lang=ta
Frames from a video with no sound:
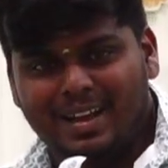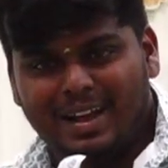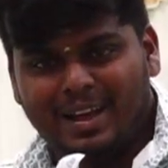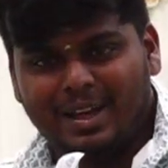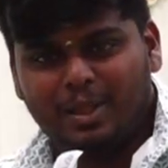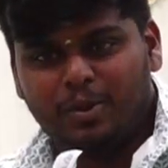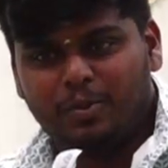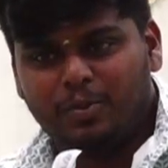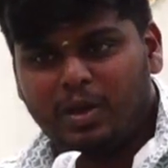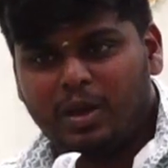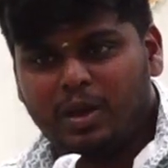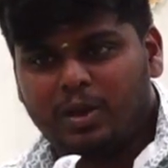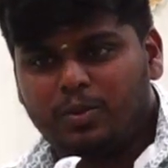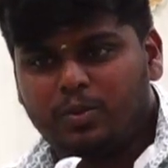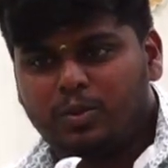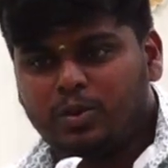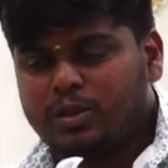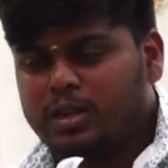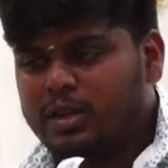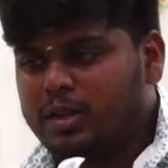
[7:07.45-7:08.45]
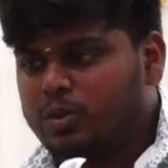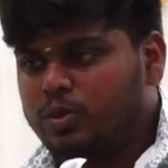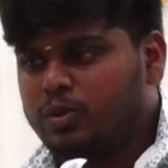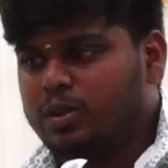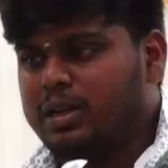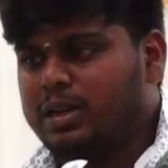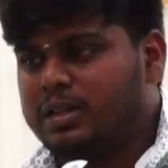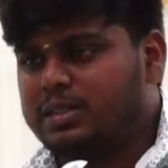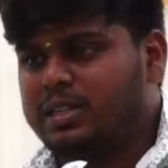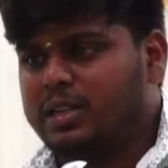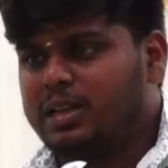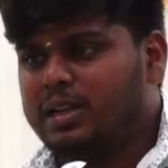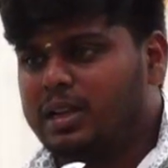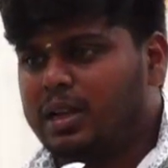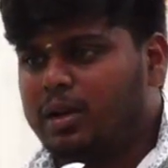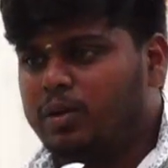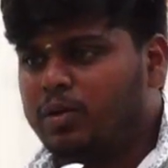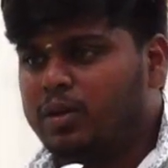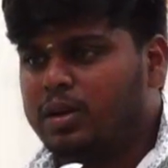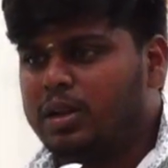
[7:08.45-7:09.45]
அதெல்லாம் பார்க்கும்போது எனக்கு வந்து ஆசைகள்
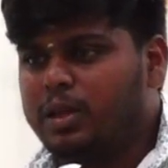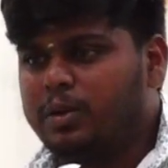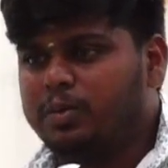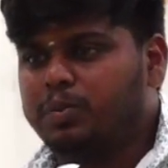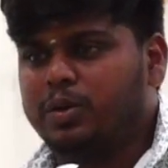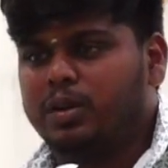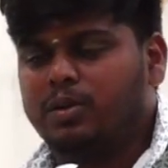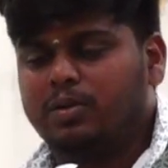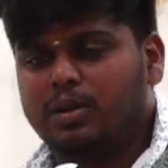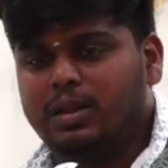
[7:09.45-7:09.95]
அவங்களாம் எப்படி